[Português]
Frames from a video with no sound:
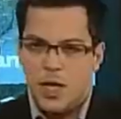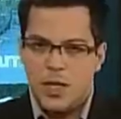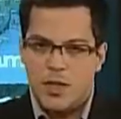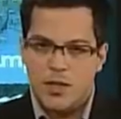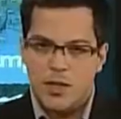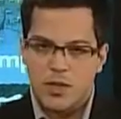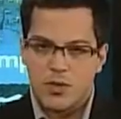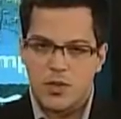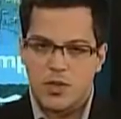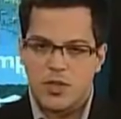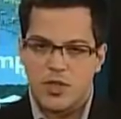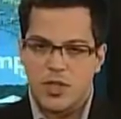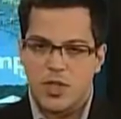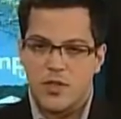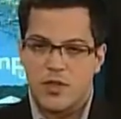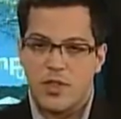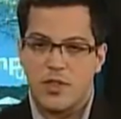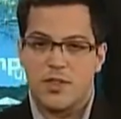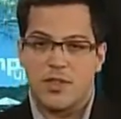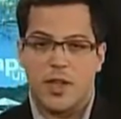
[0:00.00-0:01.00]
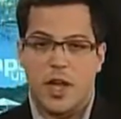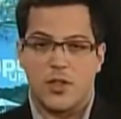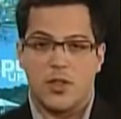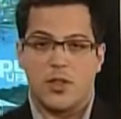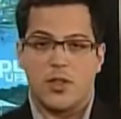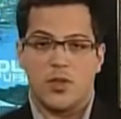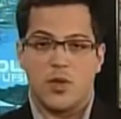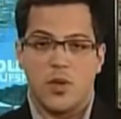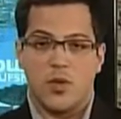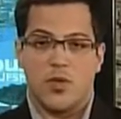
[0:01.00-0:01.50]
Desde o dia 27
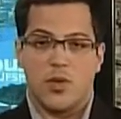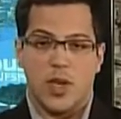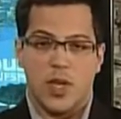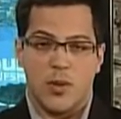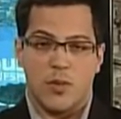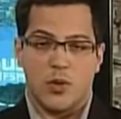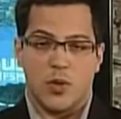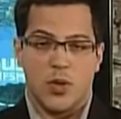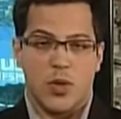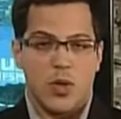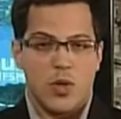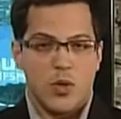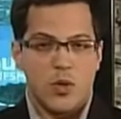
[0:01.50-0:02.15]
de novembro,